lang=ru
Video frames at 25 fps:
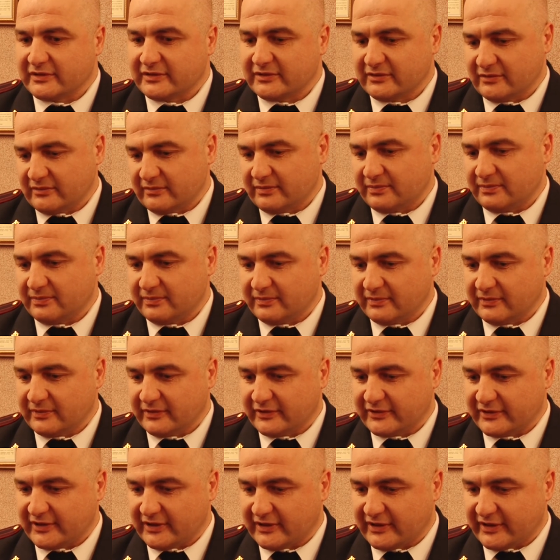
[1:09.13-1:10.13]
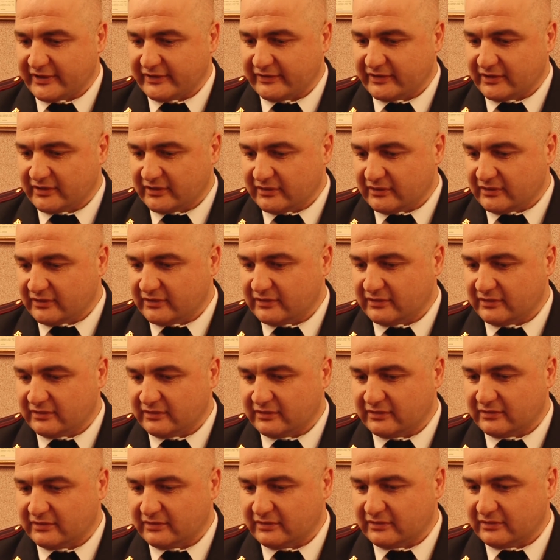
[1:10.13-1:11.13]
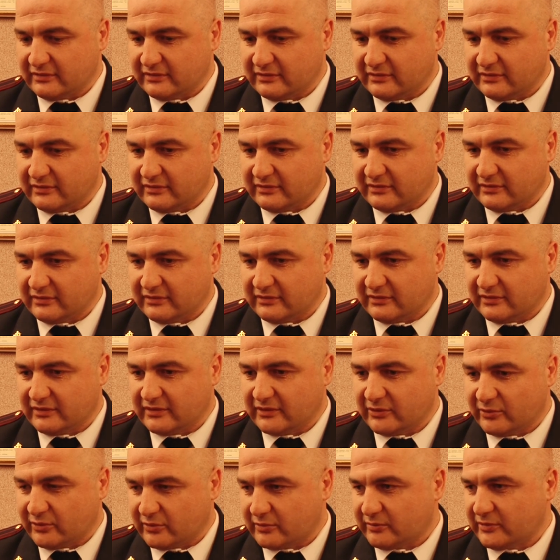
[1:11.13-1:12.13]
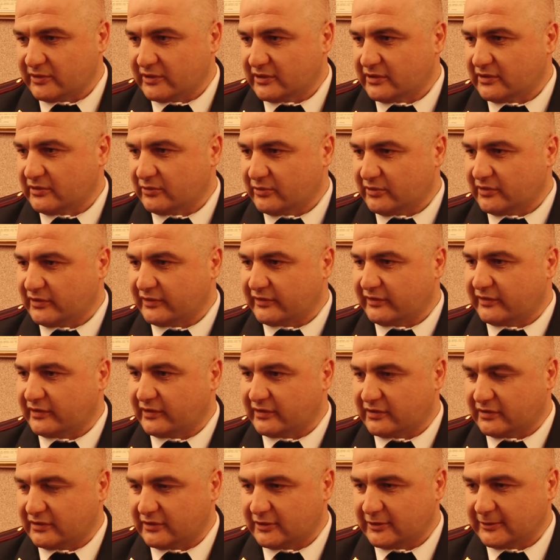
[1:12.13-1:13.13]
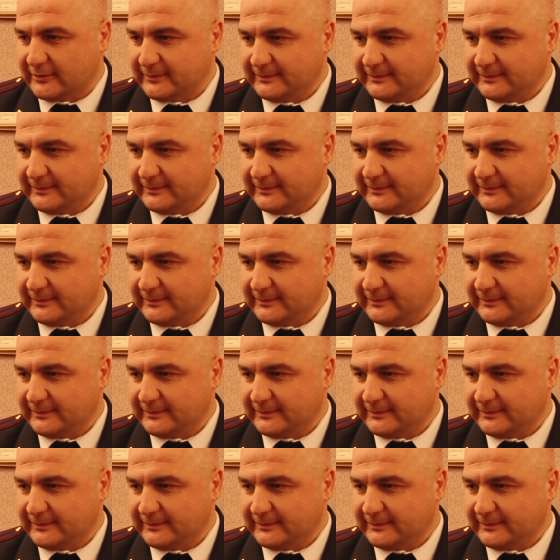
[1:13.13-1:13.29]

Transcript: ну, сдала свои э, нормы на удовлетворительную.